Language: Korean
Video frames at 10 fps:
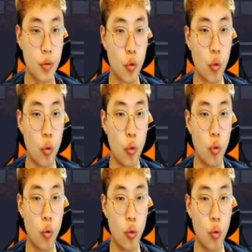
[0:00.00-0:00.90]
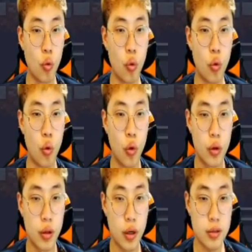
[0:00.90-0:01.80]
오
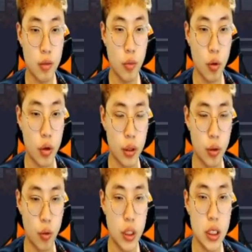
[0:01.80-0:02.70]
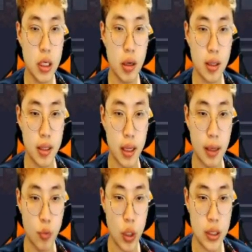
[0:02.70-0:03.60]
혈성 목걸이 요거 희귀
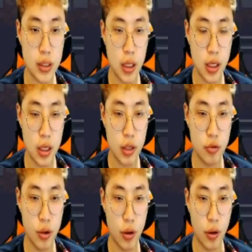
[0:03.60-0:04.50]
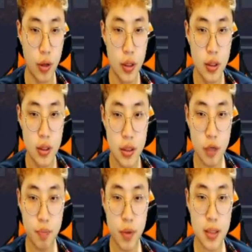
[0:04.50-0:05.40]
아이템 노란색이 희귀군요
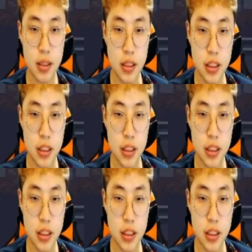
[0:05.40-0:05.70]
체력 플러스